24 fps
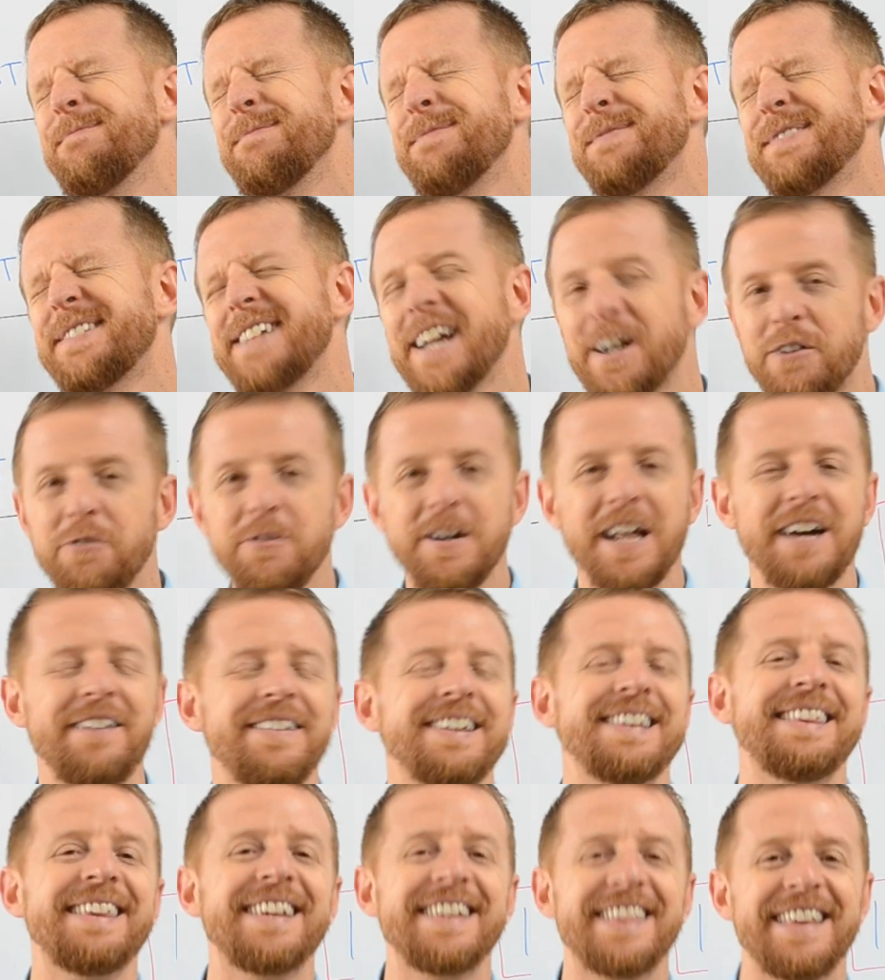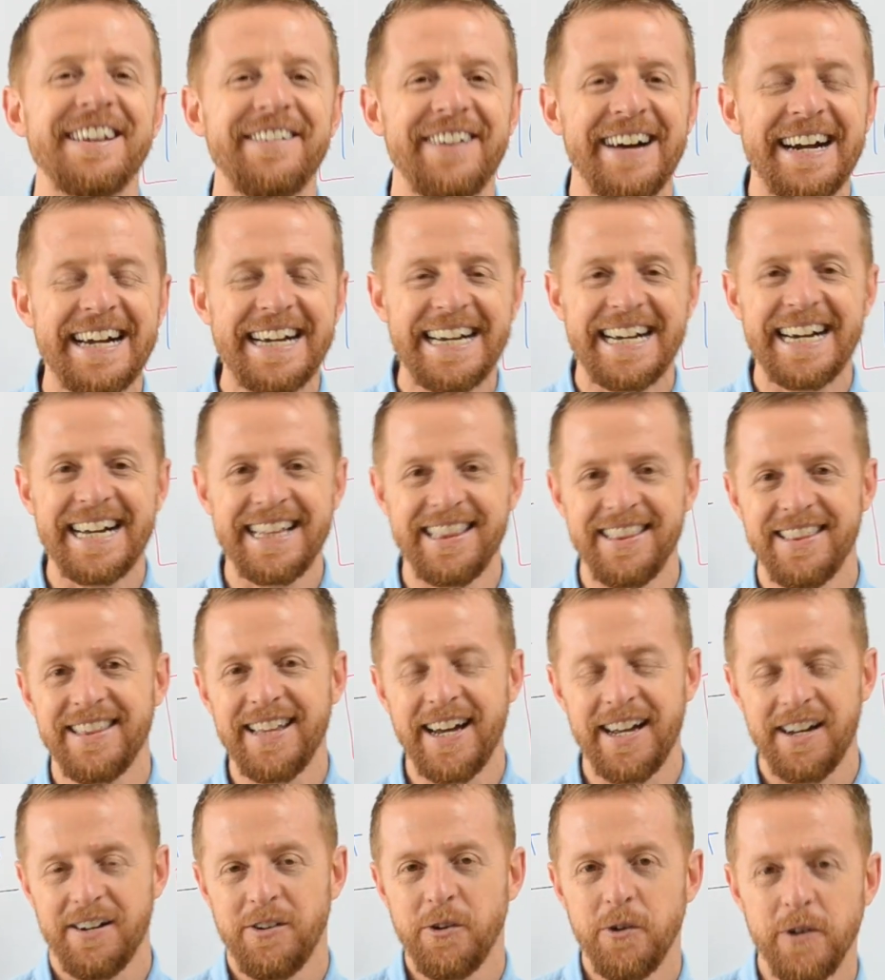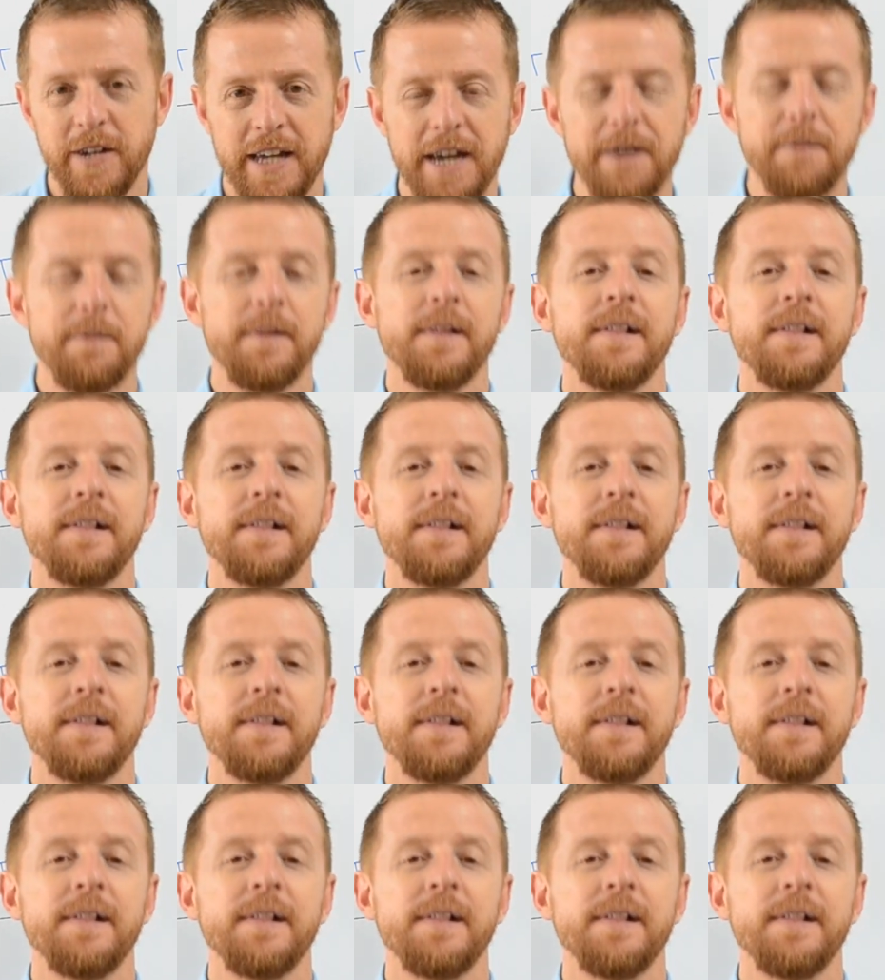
seguramente te va a encantar, ¿ok?